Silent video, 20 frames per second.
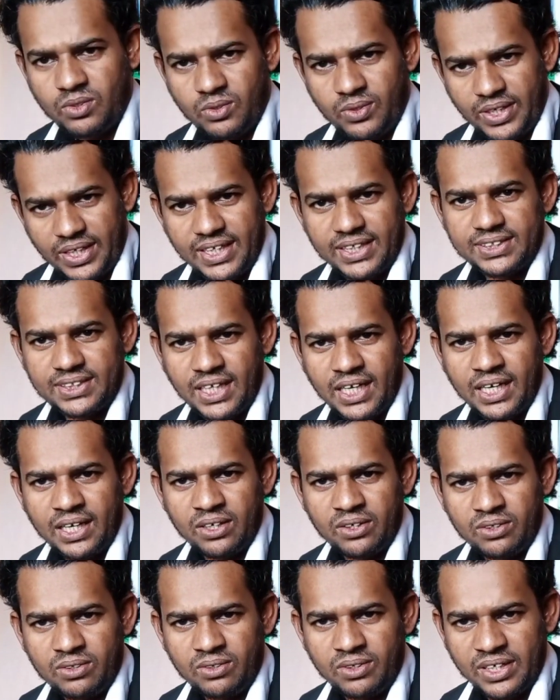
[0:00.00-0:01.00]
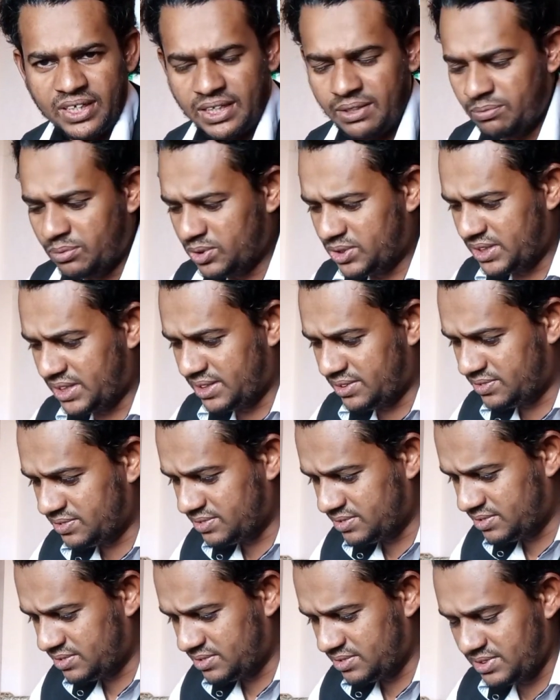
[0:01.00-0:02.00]
অনেকে জানেন অনেকে বোঝেন
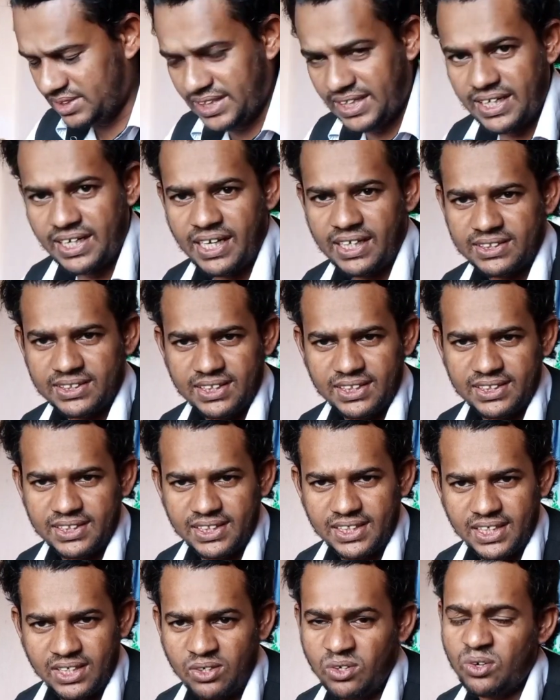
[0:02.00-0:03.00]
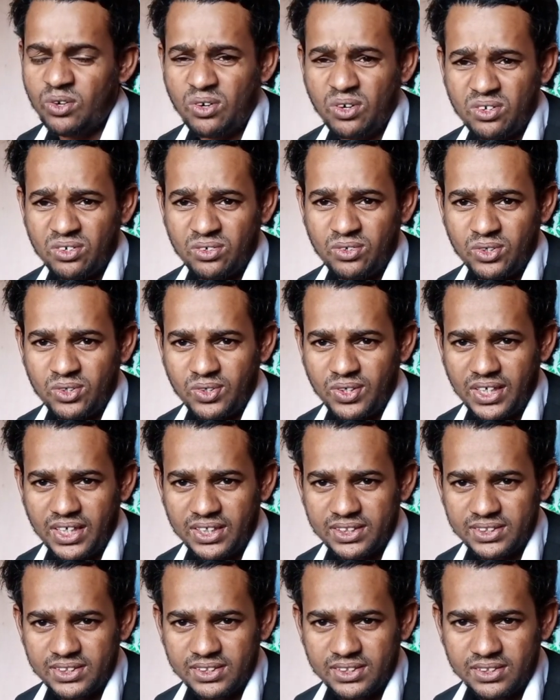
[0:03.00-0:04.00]
দেখেন আজকে যে একটা ঘটনা
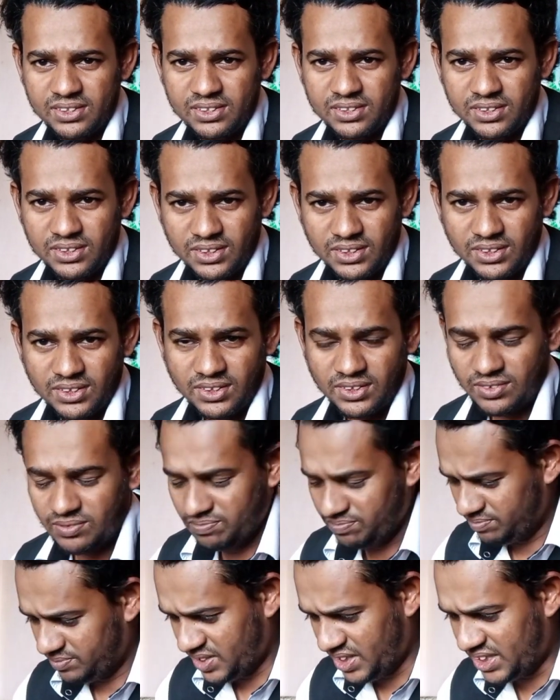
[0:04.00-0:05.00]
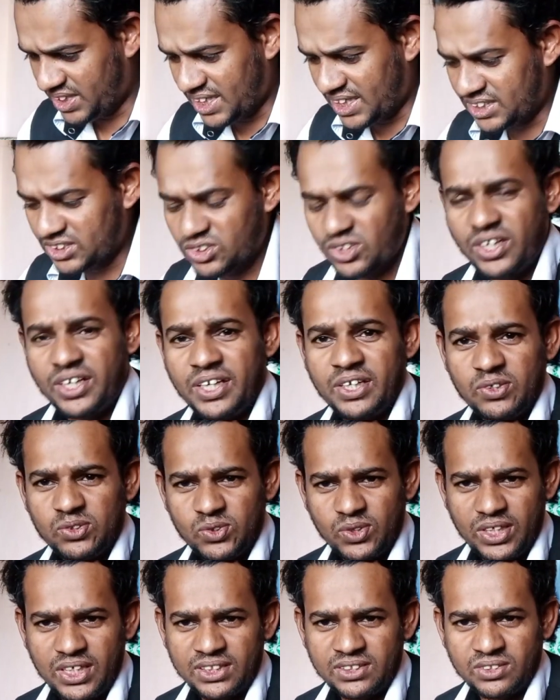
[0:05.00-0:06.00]
ইন্টারন্যাশনাল নিউজ
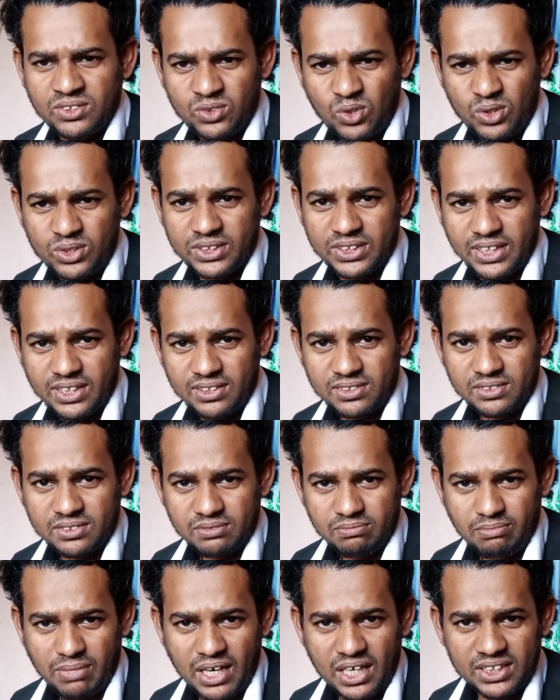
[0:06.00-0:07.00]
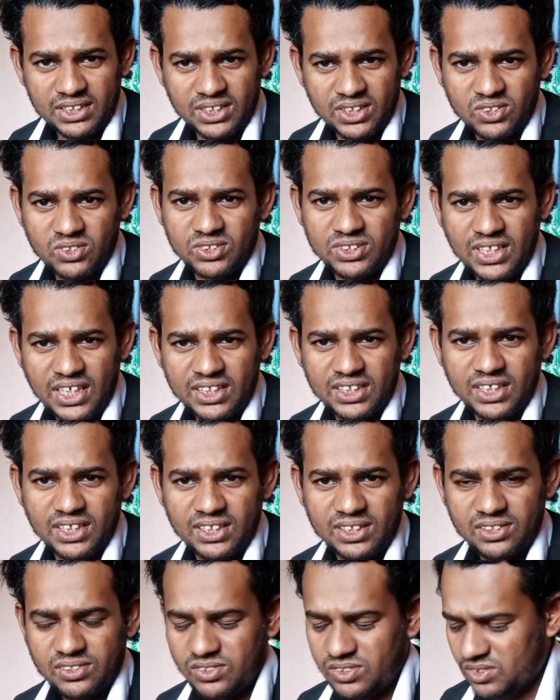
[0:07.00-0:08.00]
ওইটা সরছে বাংলাদেশের একজন যাত্রী
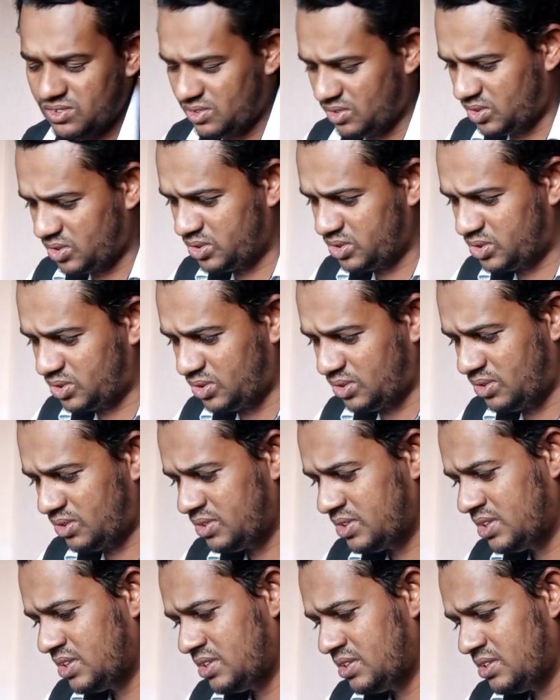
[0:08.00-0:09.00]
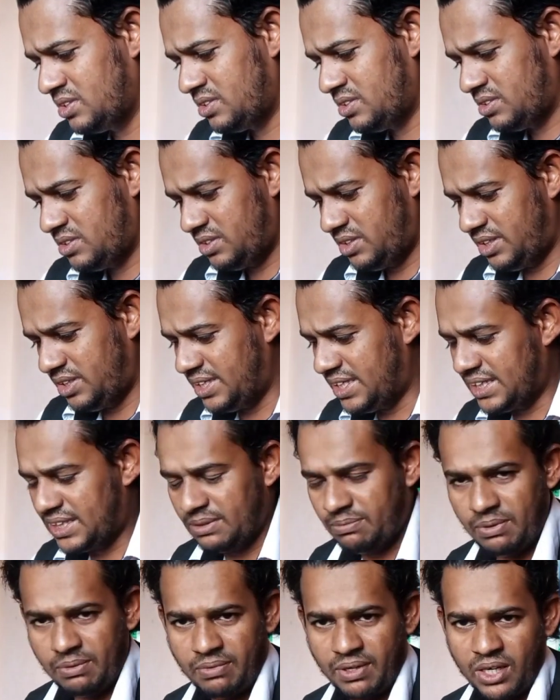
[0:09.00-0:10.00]
অসুস্থ
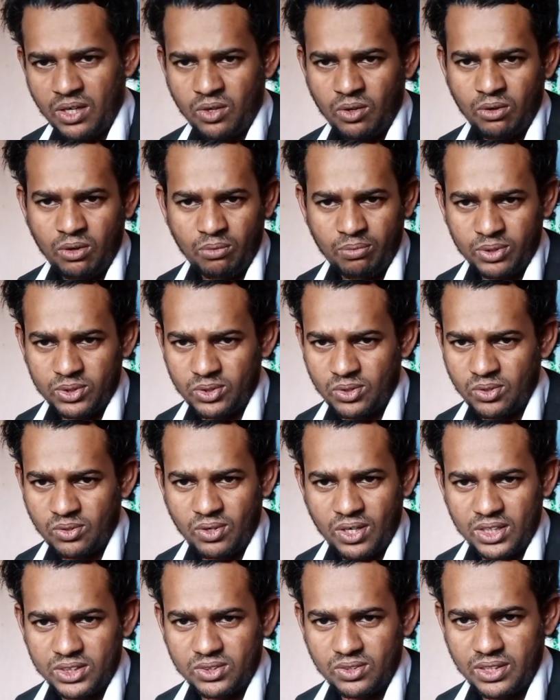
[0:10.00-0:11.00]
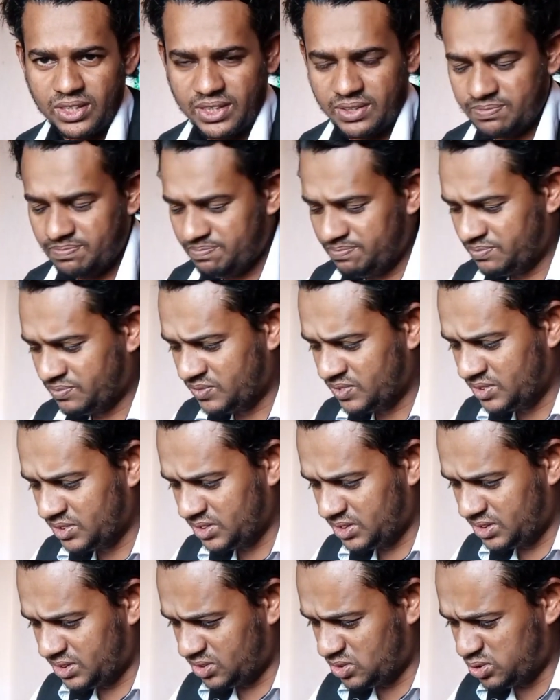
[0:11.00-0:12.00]
ইন্ডিয়াতে বিমান অবতরণ করার জন্যে
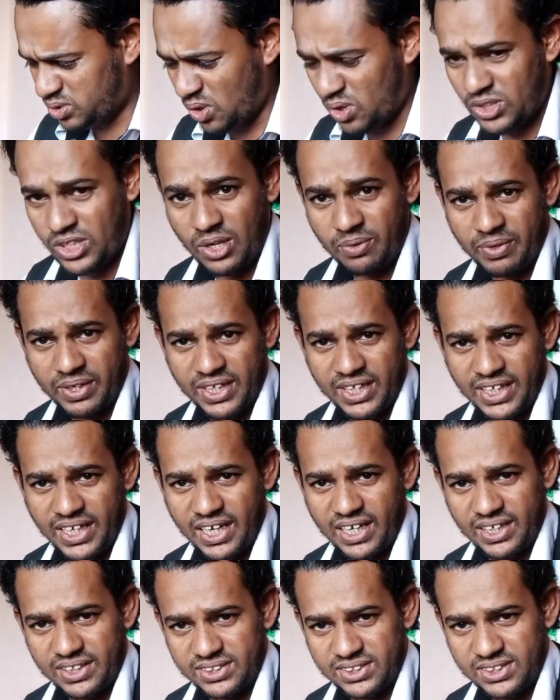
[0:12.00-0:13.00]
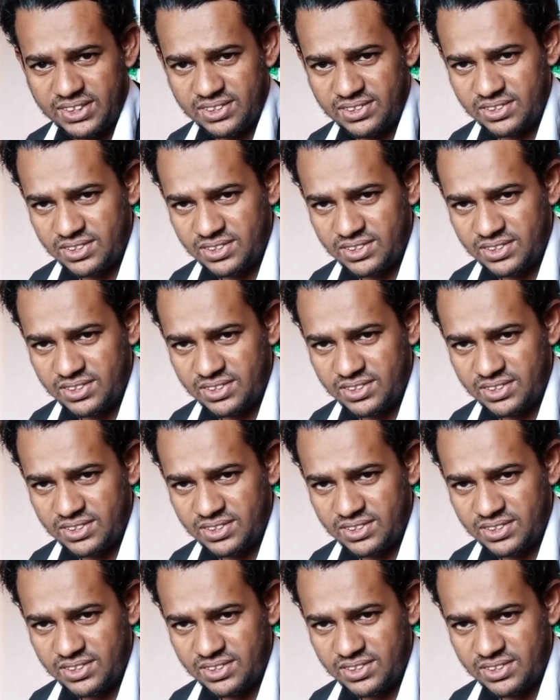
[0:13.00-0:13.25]
সৌদি আরবের এয়ারলাইন্স